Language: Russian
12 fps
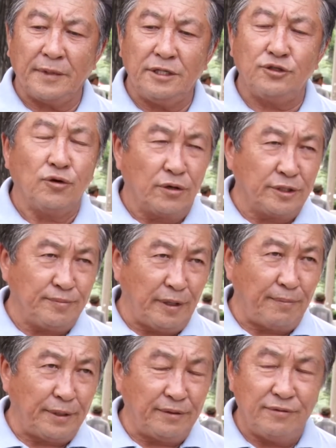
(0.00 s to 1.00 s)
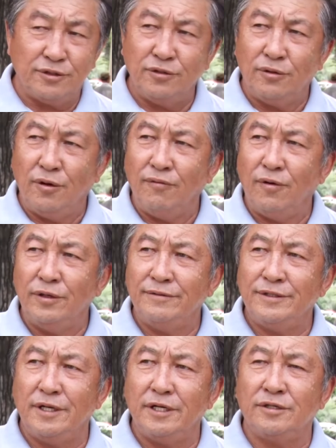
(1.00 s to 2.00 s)
еще раз было подтверждено в ходе
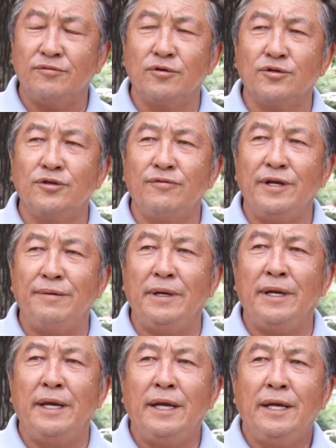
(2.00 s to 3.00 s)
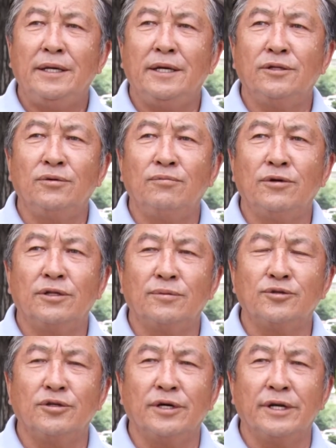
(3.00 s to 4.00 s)
встречи. В то же время я думаю о том,
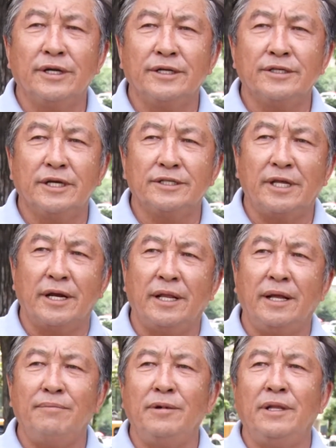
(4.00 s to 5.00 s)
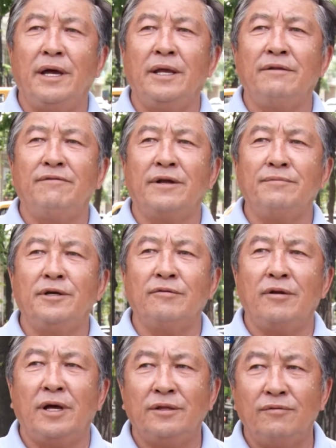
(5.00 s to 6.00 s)
что кыргызская сторона была
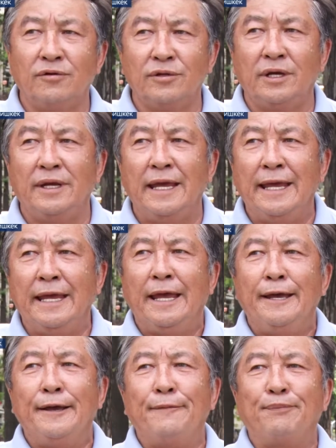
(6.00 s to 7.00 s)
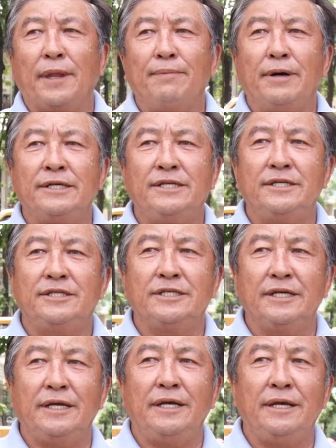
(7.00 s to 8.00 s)
информирована о твердой э, эм,
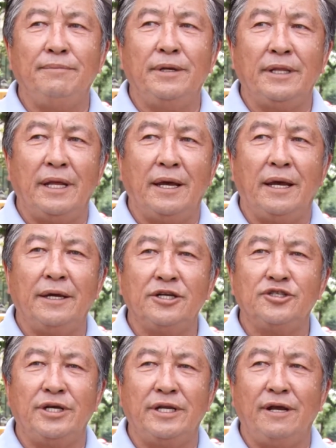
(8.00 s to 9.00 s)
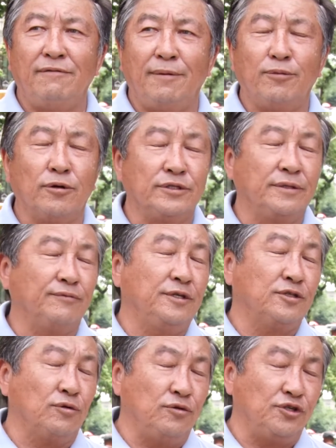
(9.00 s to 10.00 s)
позиции именно решения вопросов
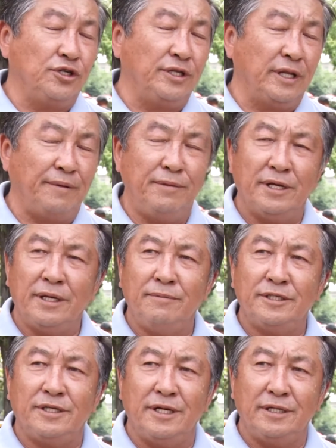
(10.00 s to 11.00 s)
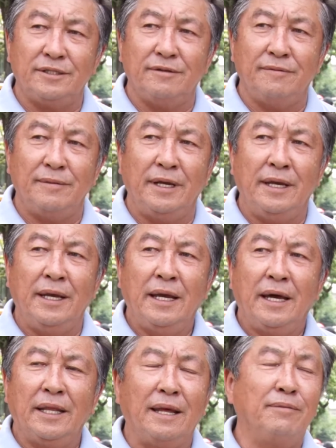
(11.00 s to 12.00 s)
исключительно мирными средствами.
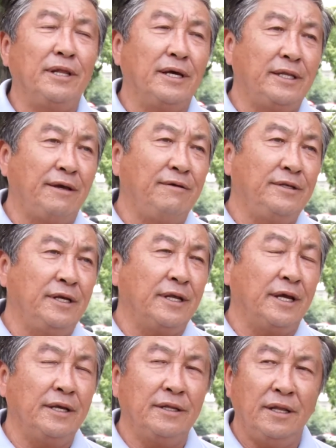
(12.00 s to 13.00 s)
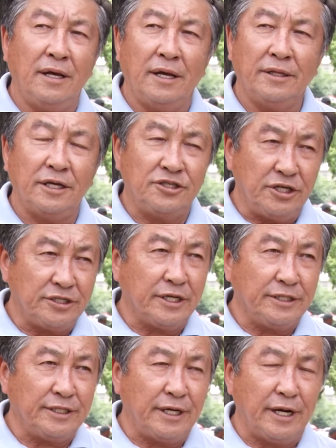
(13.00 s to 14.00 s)
Она была доведена и до таджикской
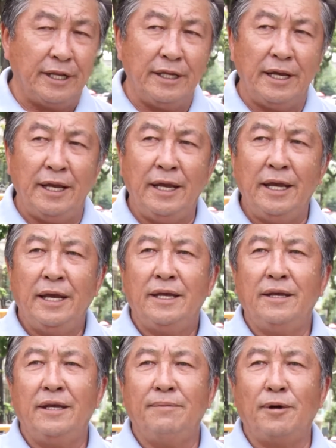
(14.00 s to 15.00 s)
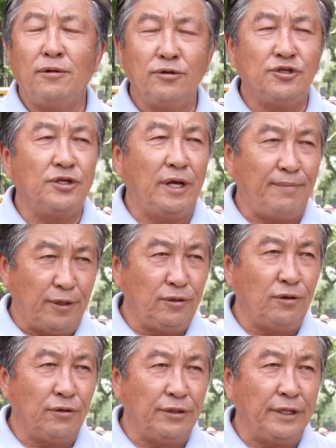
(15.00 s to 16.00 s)
стороны, и получены
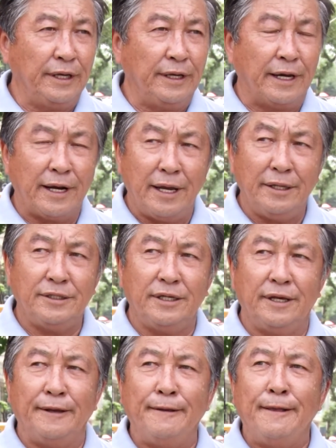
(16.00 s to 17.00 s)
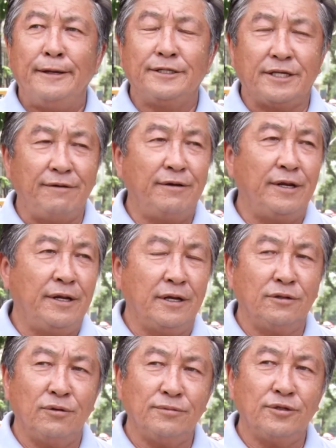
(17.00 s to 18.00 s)
определенные гарантии, заверения о
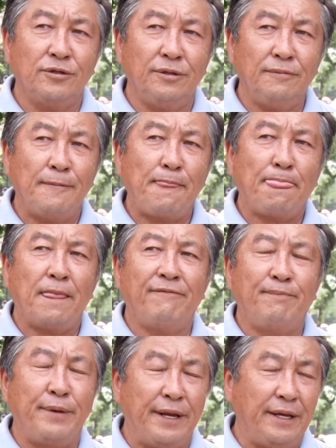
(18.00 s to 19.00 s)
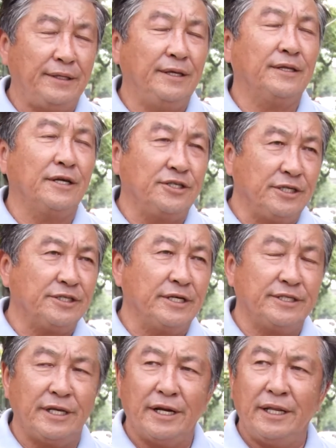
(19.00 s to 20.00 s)
том, что при этой таджикская
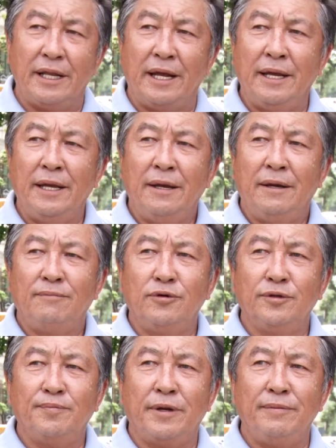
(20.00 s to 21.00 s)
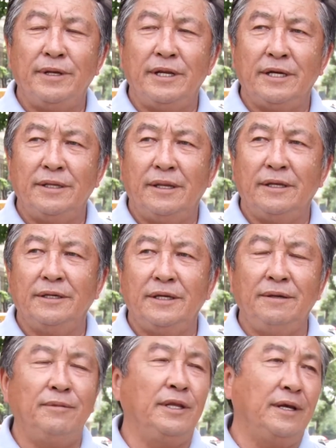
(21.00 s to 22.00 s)
сторона будет применять
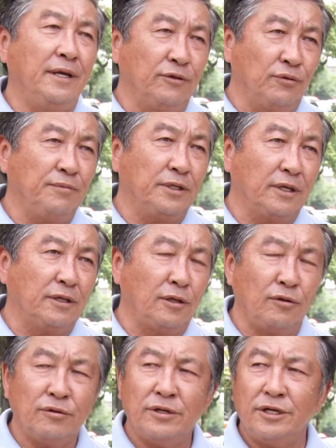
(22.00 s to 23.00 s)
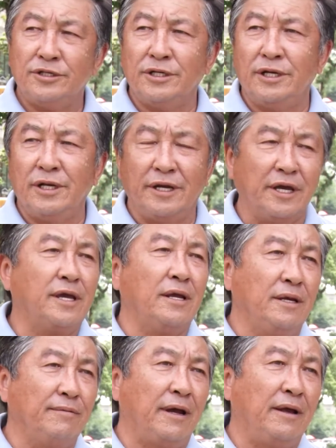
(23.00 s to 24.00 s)
именно эту методологию решения
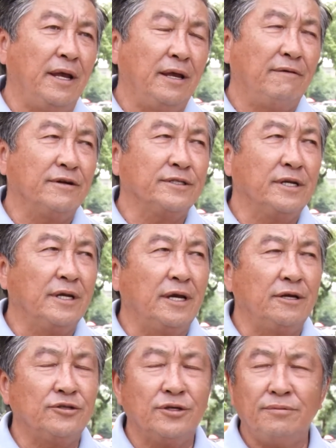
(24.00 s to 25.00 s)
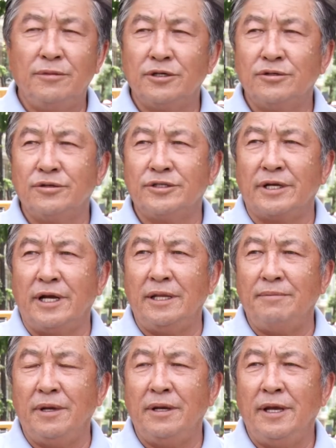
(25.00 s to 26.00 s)
каких-либо возникающих между
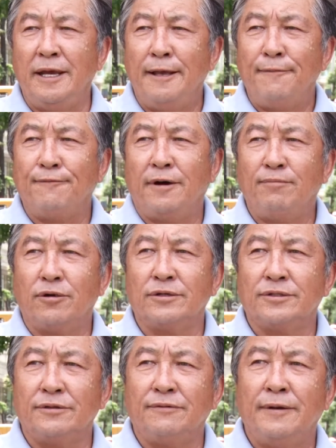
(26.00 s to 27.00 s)
странами вопросов.